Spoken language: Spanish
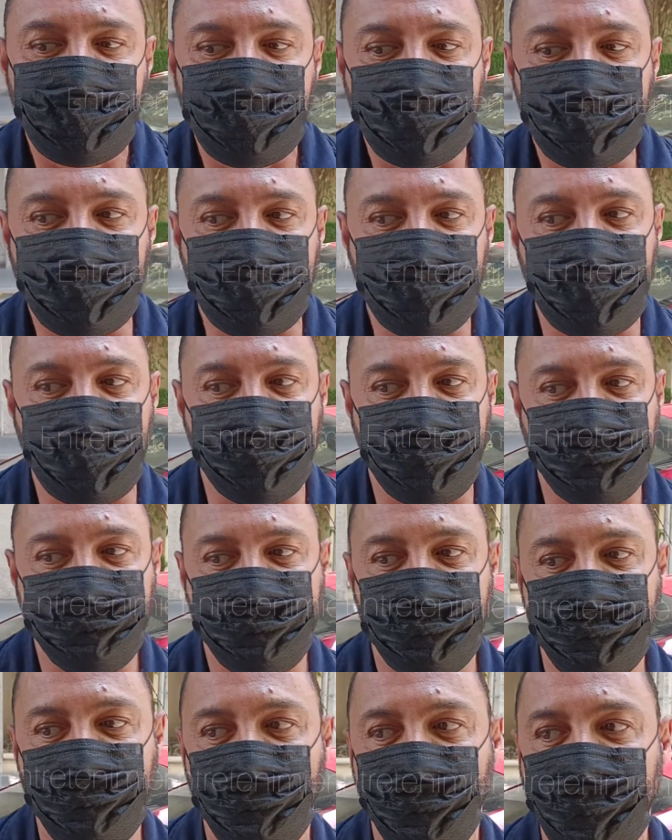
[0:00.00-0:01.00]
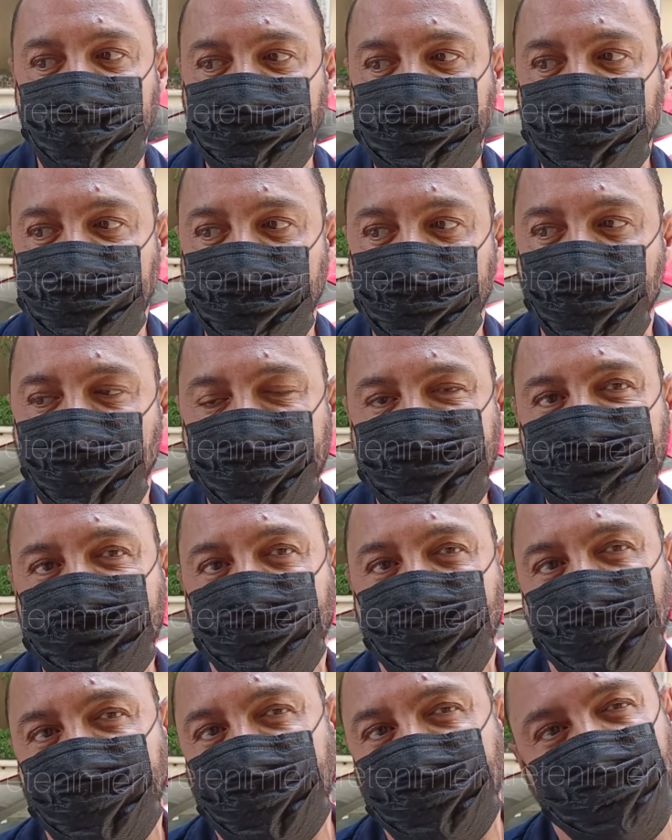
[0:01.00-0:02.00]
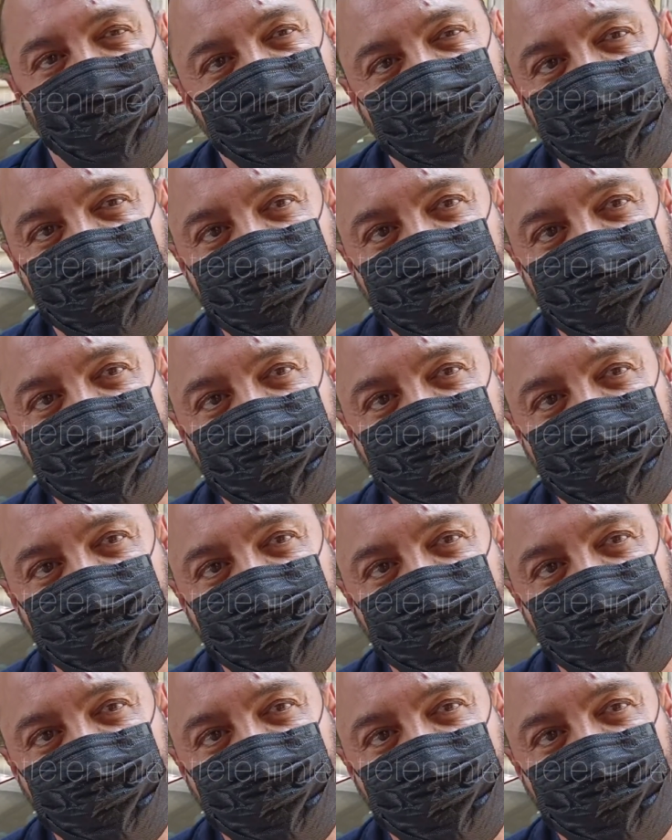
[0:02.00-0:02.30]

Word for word: y de a ver si no hay tanta molestia, porque el dolor